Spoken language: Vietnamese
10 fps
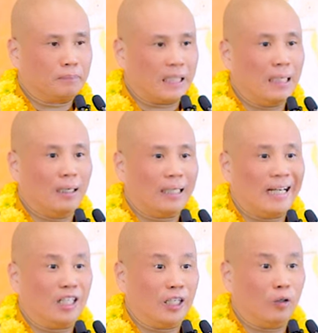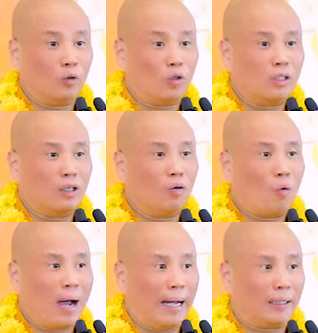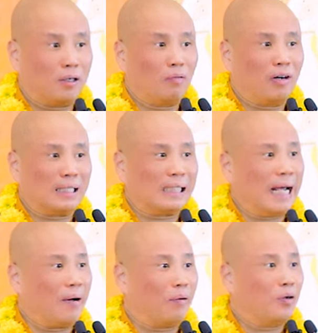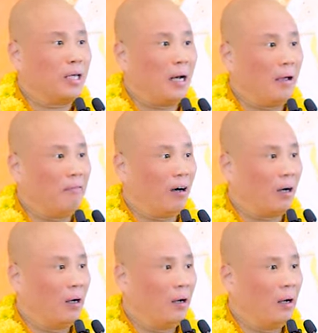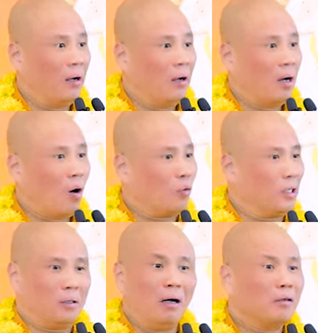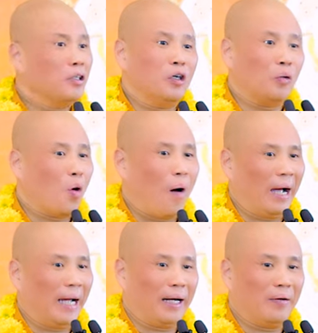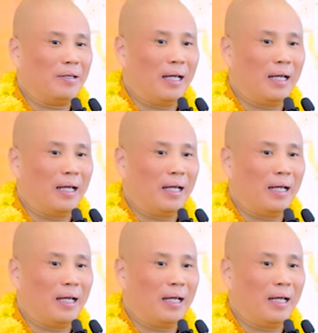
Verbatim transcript: cái lời khai thị của Tổ sư Ấn Quang trong văn sao nói về lễ Phật. Hầu như rất nhiều đoạn Ngài nói